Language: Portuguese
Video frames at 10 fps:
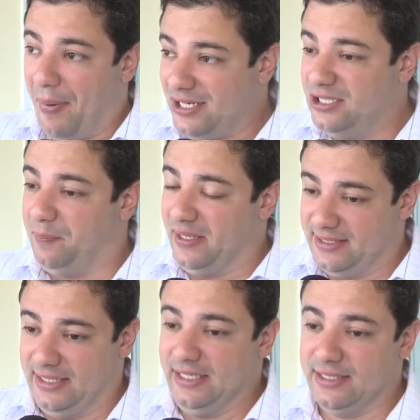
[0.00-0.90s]
parte de
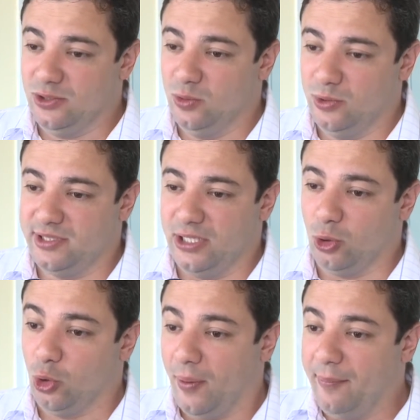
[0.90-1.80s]
pesquisas, números, tem
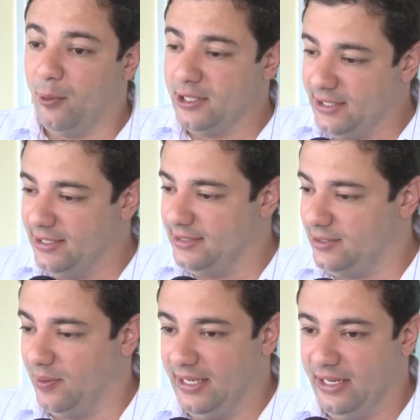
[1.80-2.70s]
toda uma
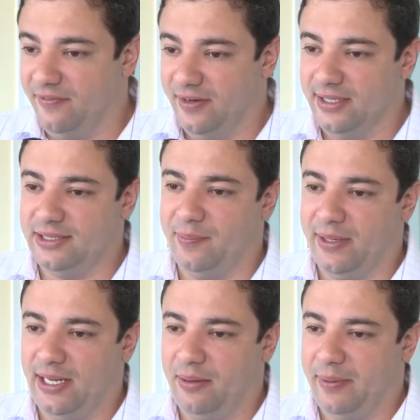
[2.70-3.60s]
importância, uma relevância
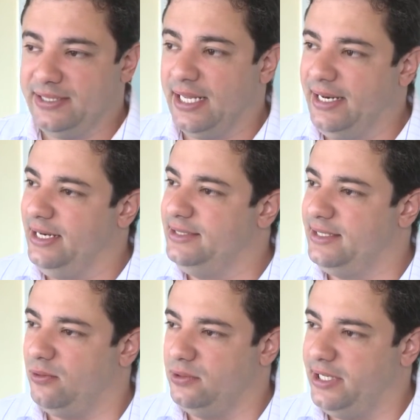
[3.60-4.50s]
para as análises
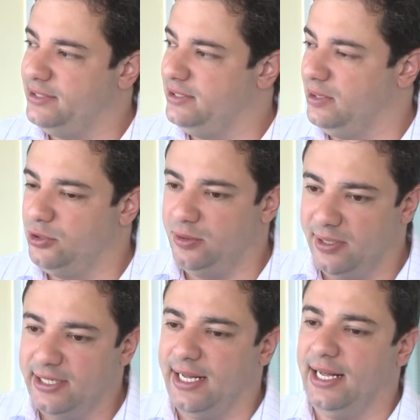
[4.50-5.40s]
que acontecem em termos de
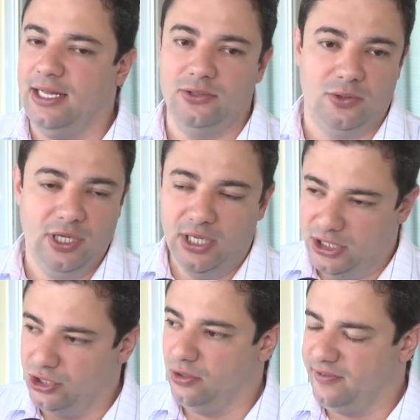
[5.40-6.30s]
mercado,
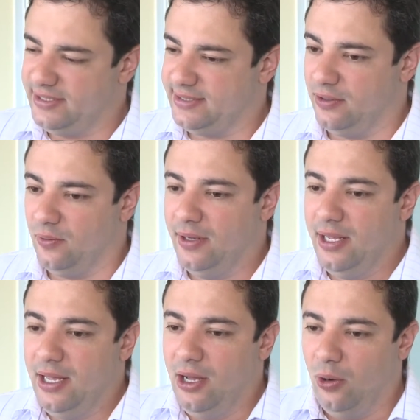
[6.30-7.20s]
de inovação.
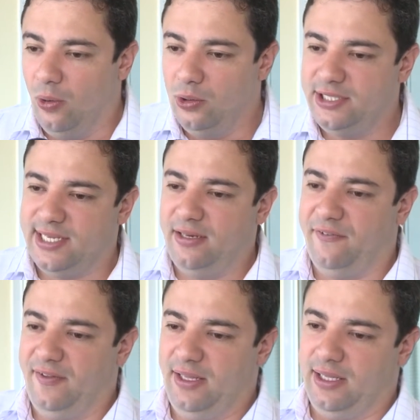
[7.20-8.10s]
O, o design
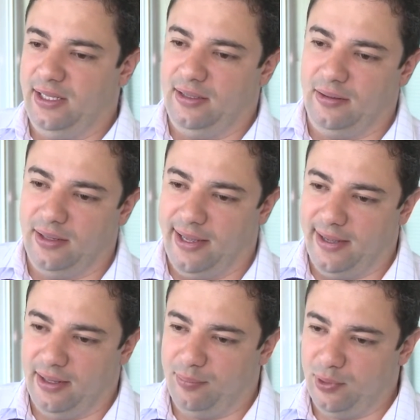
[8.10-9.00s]
thinking,
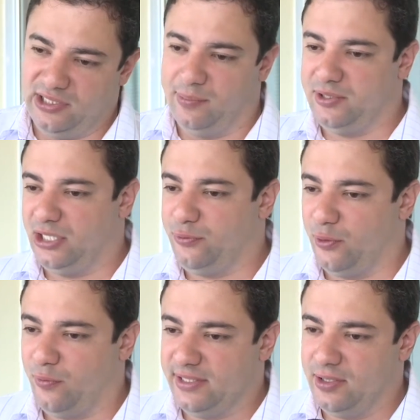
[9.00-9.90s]
é, por exemplo, se a gente
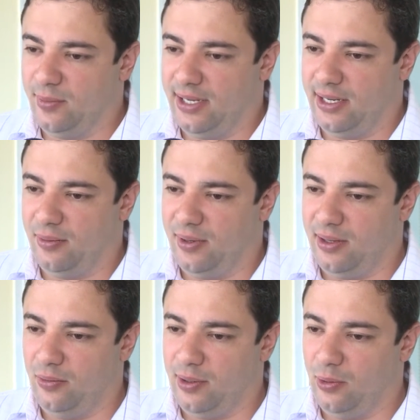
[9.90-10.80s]
for fazer uma,
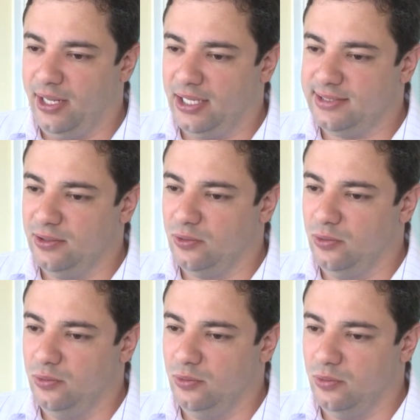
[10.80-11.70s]
uma, uma correlação
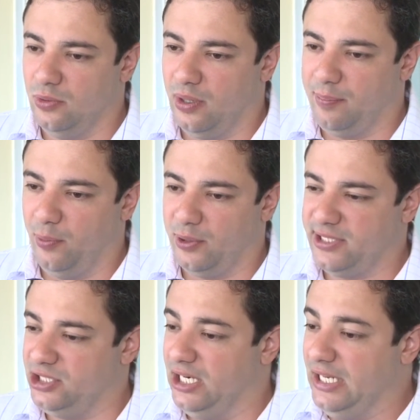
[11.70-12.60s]
com a, o
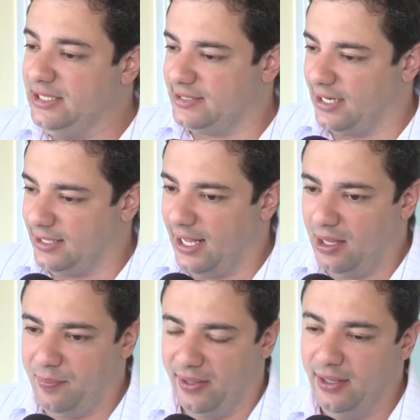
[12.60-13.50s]
processo de lean
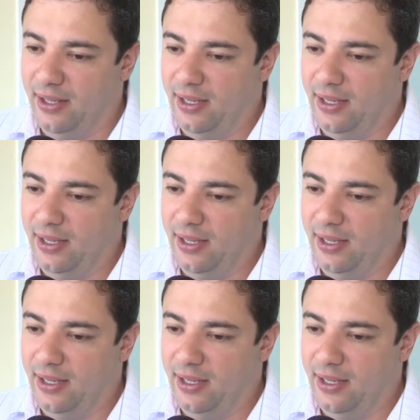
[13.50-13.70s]
startup,